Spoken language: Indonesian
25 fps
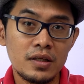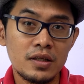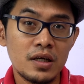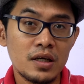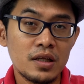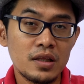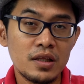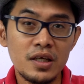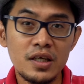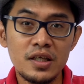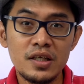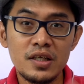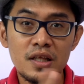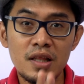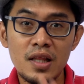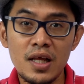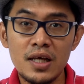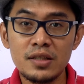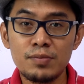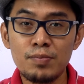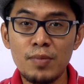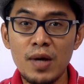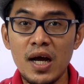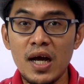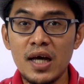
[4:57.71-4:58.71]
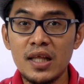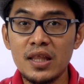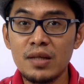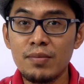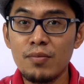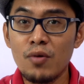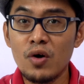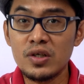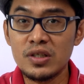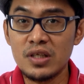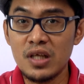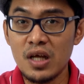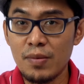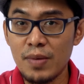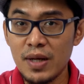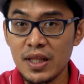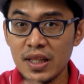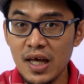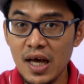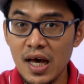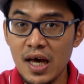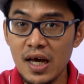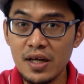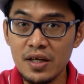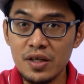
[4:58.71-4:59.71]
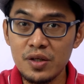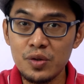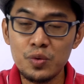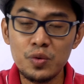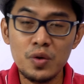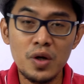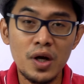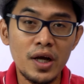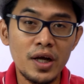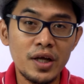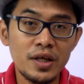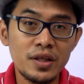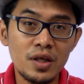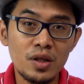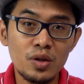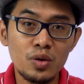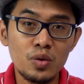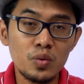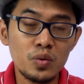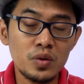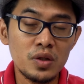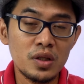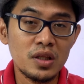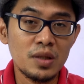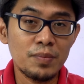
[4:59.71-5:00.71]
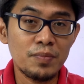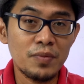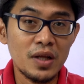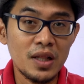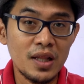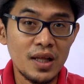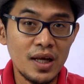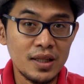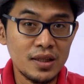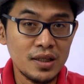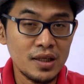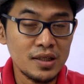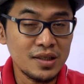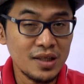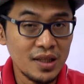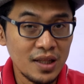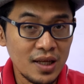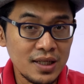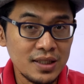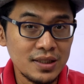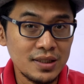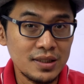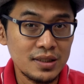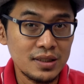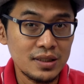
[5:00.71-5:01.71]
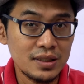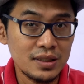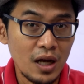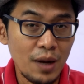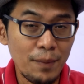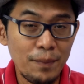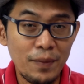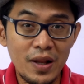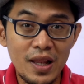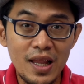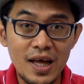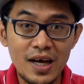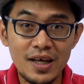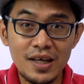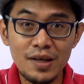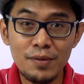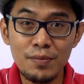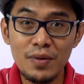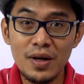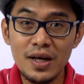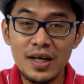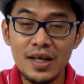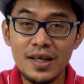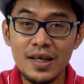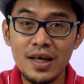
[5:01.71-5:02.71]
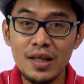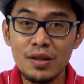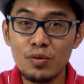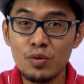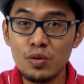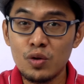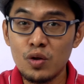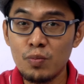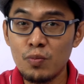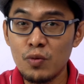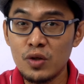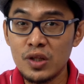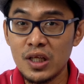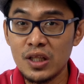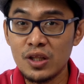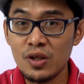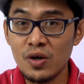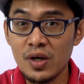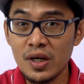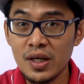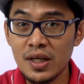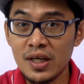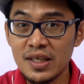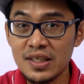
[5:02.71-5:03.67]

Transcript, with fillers: jernih jelas bahkan di bawah sinar matahari juga ini tuh tetap kelihatan jelas apalagi bagian untuk monitoring